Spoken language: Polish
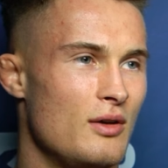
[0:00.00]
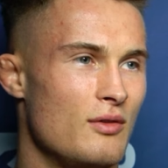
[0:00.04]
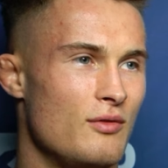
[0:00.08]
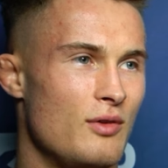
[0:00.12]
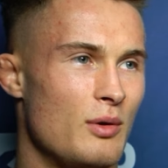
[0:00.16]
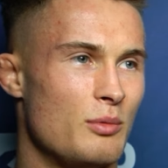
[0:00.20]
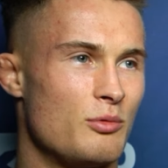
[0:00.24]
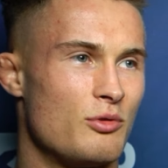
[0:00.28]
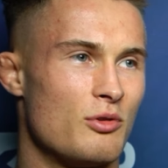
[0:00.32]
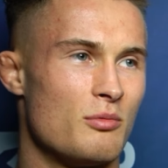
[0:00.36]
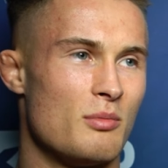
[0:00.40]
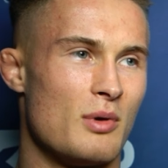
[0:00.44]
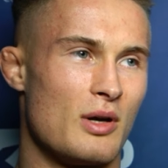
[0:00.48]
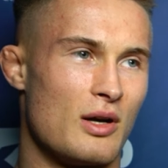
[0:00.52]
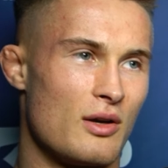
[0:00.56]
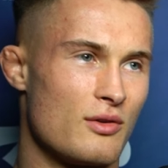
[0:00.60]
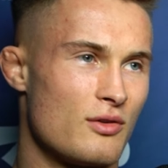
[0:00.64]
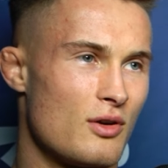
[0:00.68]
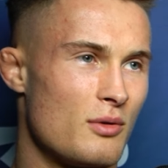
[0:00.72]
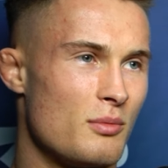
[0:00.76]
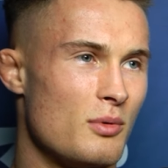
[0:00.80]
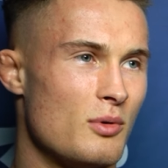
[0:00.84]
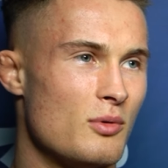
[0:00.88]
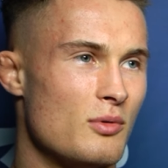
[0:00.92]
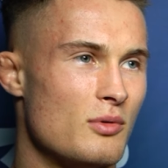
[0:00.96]
Wiem, że Mega
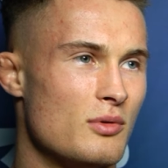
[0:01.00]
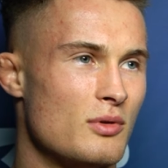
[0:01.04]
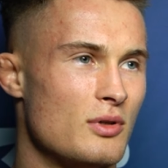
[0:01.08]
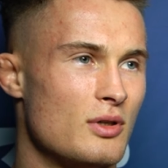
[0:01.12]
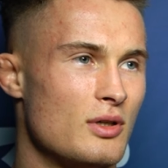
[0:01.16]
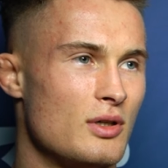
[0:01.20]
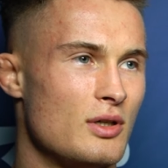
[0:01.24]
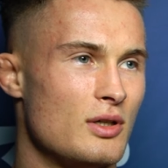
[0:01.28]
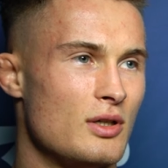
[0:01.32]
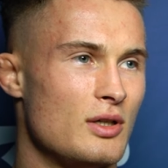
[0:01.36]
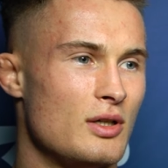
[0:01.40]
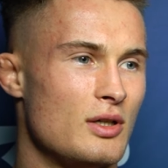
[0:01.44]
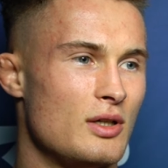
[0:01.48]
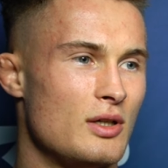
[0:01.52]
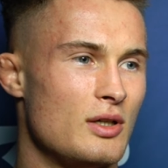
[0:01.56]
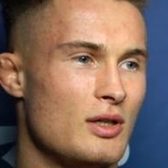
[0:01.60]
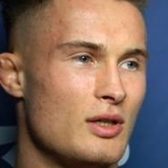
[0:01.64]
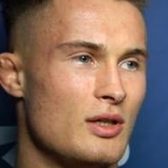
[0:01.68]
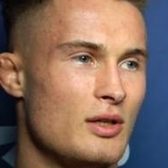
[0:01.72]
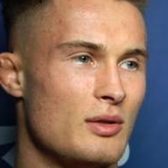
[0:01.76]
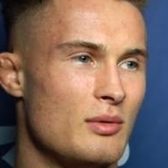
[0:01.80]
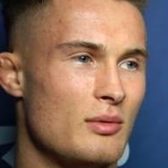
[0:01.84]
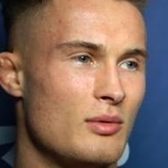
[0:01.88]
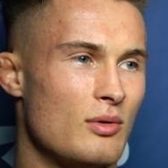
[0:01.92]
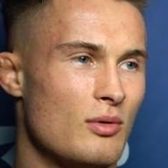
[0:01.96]
zrobił
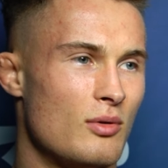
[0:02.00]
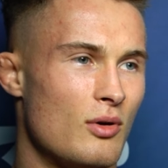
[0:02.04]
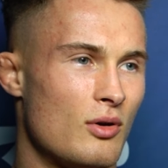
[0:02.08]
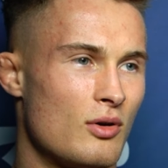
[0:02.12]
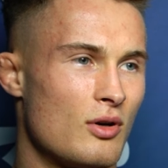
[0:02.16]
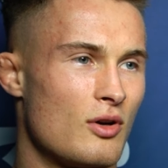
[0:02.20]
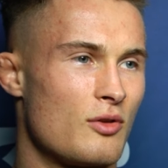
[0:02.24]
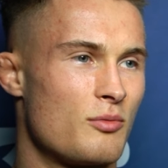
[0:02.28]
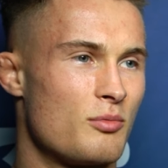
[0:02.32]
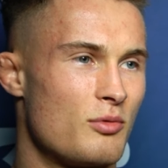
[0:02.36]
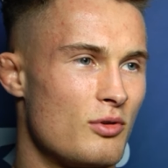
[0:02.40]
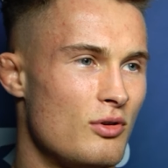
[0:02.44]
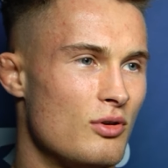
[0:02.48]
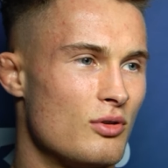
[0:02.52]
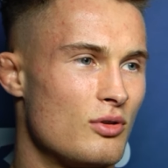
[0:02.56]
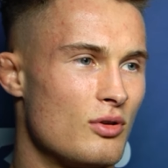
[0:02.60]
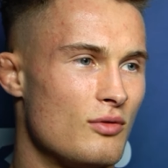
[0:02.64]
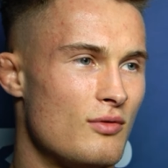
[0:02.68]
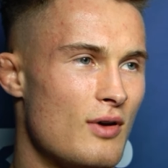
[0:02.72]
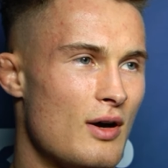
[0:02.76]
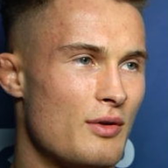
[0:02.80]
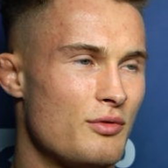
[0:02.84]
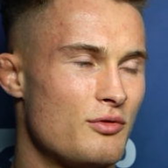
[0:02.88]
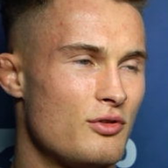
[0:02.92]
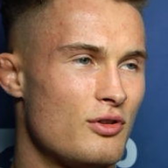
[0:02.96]
e, okres
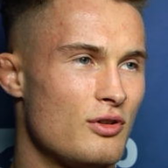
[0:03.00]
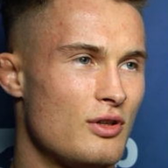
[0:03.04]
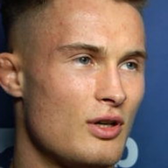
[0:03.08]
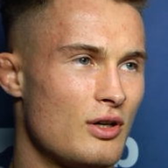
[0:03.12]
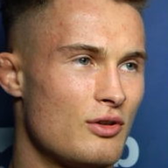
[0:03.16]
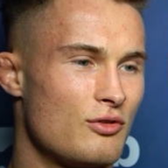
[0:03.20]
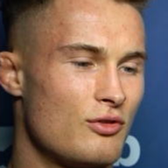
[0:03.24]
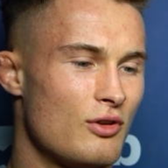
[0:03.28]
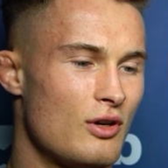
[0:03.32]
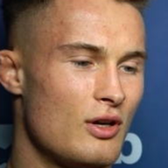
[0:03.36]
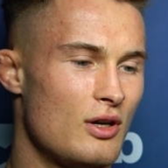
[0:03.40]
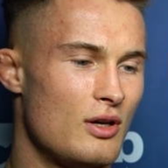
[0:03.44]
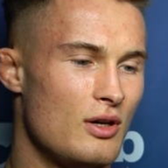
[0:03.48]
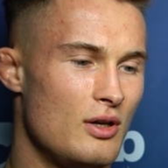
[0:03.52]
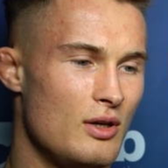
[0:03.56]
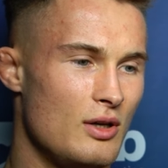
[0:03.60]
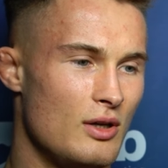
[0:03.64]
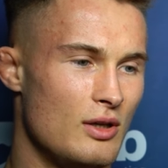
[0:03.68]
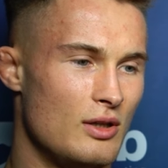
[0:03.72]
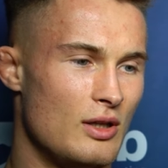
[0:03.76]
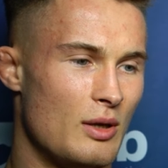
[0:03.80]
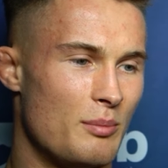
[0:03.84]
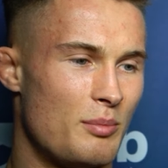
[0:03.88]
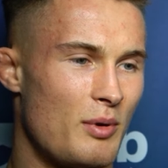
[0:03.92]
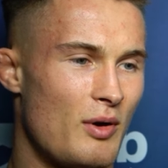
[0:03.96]
przygotowawczy, także
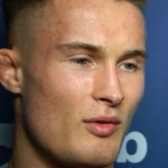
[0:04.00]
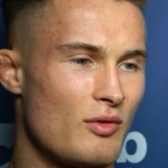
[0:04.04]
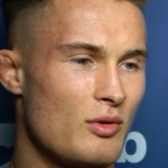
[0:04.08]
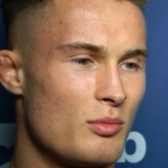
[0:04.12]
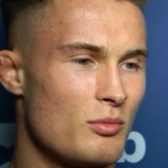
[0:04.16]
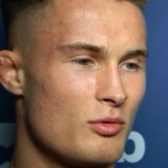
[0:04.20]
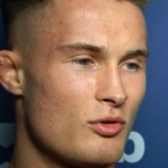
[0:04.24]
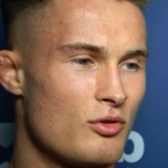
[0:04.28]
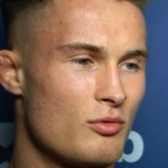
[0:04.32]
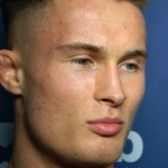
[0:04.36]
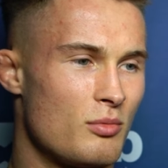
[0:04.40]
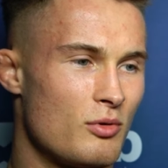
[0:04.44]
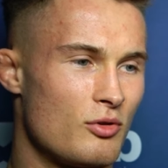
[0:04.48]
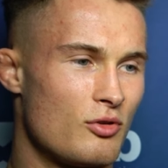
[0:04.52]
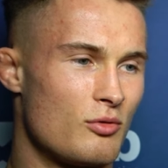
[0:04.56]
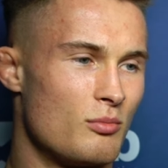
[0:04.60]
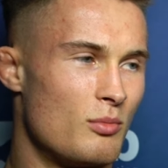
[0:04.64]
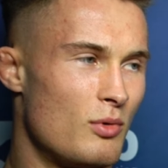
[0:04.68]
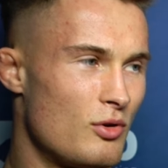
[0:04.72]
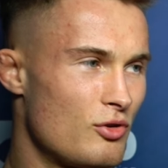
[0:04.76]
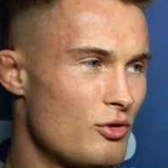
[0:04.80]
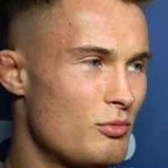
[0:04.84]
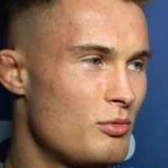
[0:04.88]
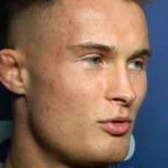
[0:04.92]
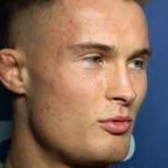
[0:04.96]
naprawdę
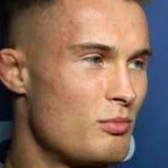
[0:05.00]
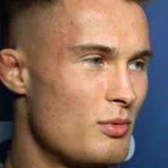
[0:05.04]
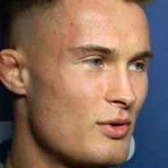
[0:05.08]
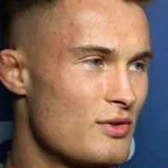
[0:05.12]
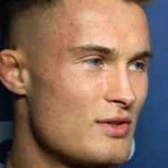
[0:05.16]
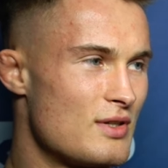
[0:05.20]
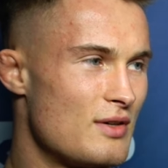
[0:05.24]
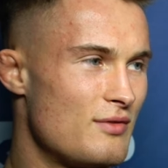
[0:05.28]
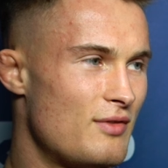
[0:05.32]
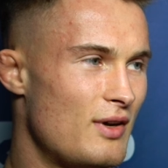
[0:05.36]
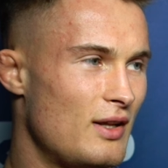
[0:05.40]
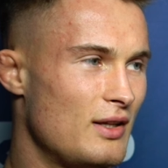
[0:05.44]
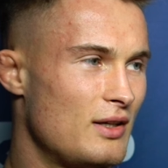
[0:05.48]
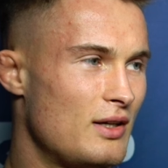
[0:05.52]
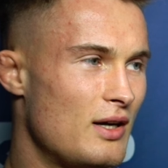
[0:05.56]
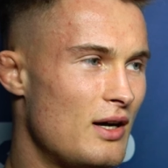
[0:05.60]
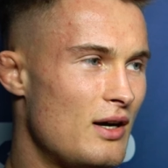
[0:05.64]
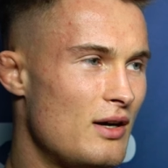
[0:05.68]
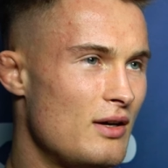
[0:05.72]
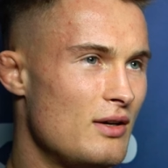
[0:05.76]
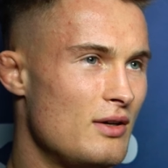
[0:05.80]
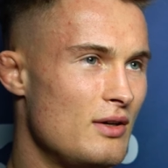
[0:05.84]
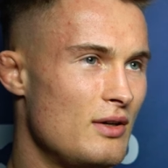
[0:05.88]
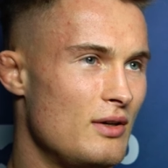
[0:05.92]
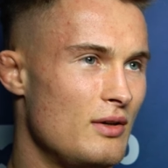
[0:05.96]
może być, mocna
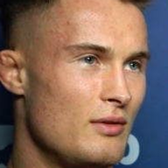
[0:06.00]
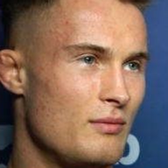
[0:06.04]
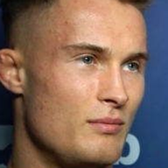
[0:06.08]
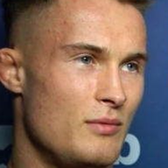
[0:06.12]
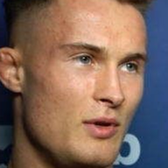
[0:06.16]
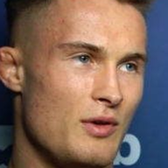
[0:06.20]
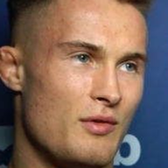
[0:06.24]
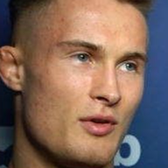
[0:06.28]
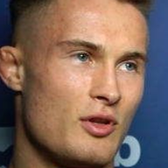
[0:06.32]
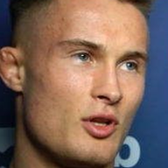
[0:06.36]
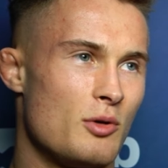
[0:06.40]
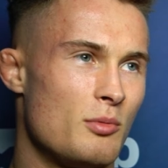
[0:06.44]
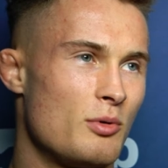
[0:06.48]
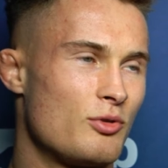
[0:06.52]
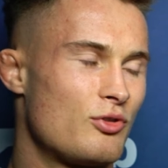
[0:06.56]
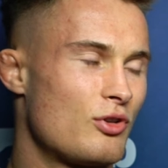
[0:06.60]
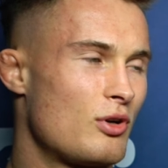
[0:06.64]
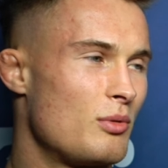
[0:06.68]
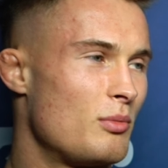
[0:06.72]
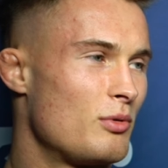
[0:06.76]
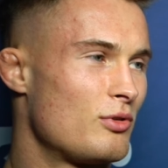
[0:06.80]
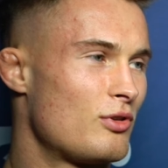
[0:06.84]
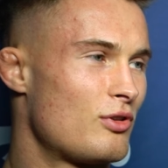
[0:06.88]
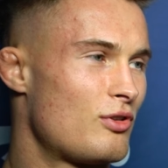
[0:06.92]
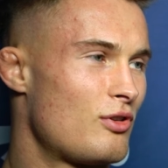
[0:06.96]
walka. Nie wiadomo,
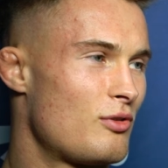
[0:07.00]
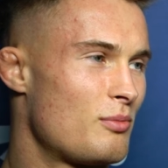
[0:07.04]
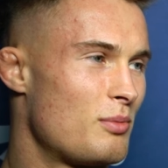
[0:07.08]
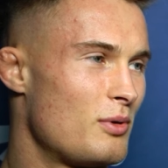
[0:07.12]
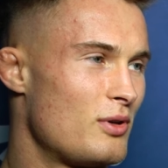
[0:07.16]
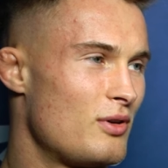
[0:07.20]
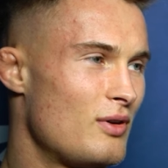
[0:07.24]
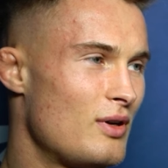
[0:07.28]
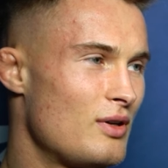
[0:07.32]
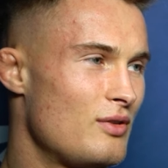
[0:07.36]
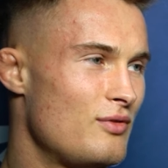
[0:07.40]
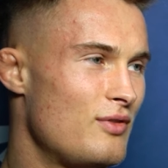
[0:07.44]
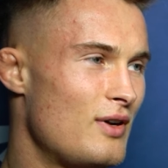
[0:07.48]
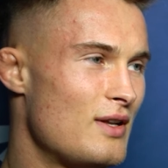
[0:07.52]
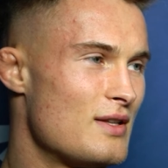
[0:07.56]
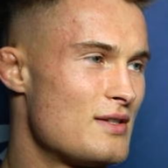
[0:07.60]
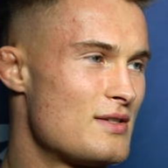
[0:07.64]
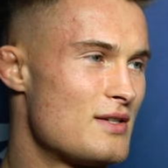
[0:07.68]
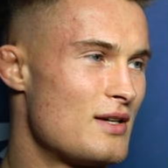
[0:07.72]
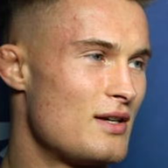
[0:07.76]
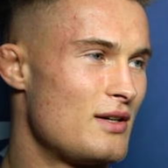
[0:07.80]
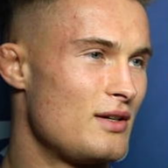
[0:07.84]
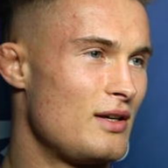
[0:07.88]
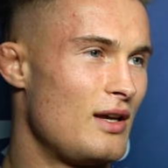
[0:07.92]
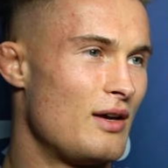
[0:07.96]
czego można się spodziewać w
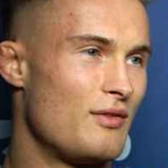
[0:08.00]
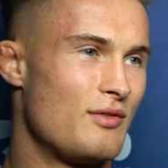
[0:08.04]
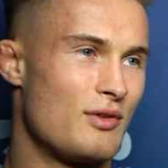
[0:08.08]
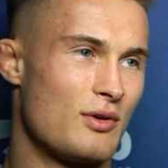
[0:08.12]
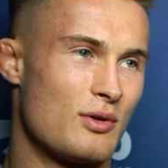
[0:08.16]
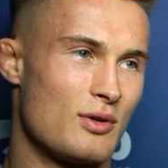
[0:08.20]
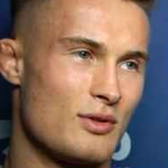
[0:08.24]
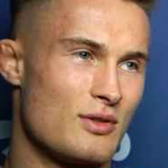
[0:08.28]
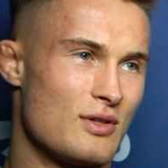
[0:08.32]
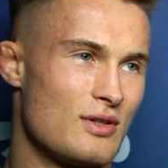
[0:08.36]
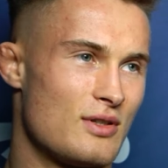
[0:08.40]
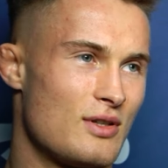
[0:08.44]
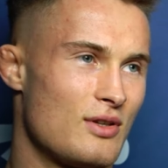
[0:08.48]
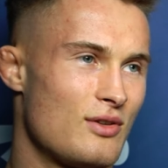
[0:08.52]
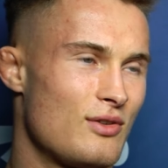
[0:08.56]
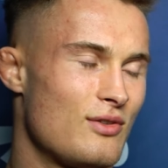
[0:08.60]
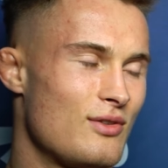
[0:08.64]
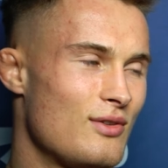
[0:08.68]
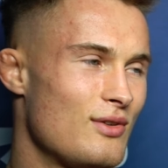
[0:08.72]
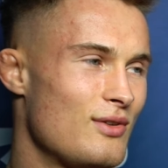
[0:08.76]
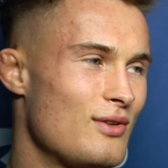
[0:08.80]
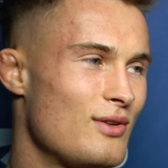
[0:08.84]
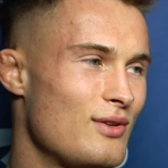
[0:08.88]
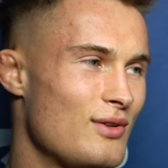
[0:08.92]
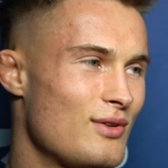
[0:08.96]
walce. Ja wychodzę też
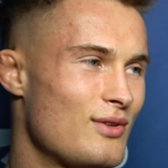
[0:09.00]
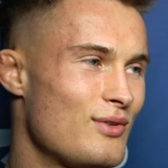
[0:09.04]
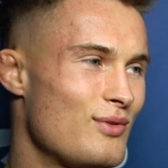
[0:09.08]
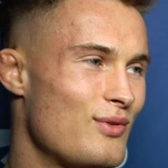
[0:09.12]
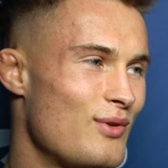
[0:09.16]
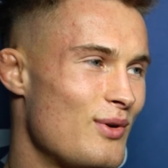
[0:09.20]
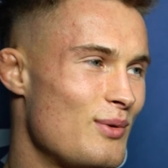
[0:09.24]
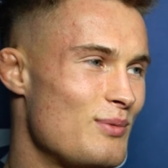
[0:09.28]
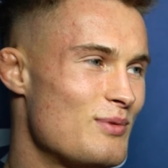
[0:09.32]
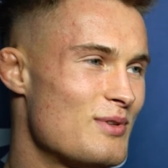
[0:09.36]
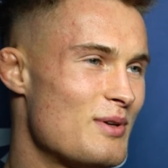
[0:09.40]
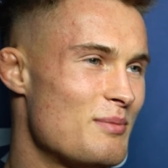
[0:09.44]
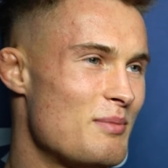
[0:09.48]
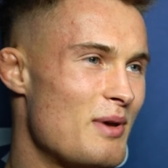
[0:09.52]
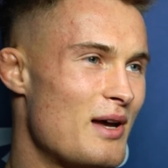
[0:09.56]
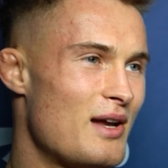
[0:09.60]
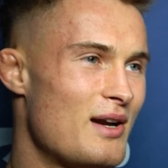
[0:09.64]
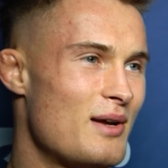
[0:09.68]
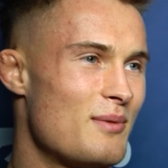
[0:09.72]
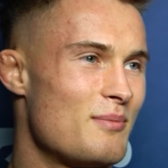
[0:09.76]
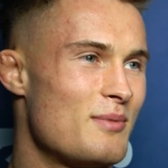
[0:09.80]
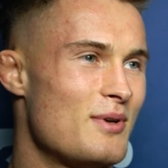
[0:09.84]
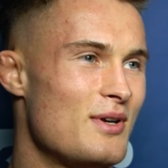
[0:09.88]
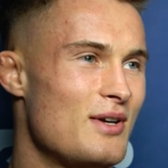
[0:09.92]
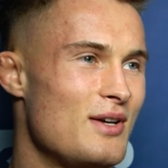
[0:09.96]
z, swoim
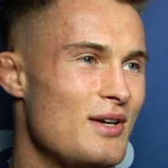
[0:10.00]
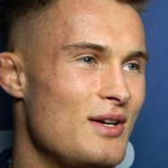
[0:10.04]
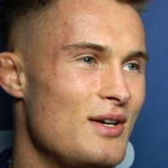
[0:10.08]
zamiarem.